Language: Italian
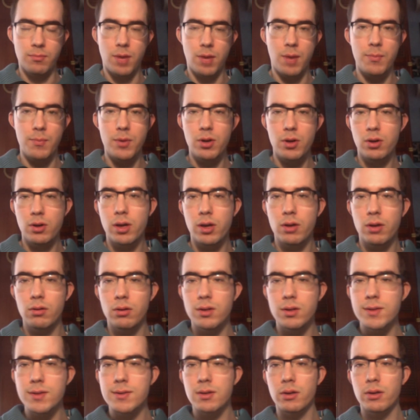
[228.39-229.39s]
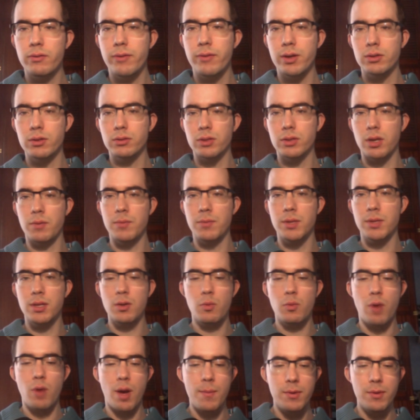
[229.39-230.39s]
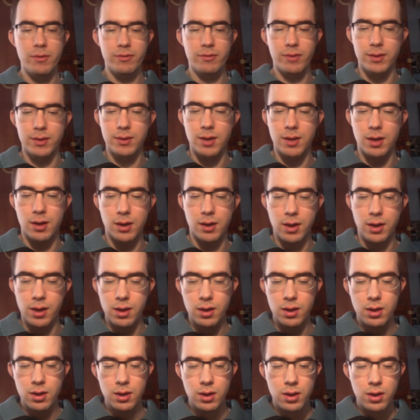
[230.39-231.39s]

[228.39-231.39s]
a meno che lo risolvano tramite web infatti anche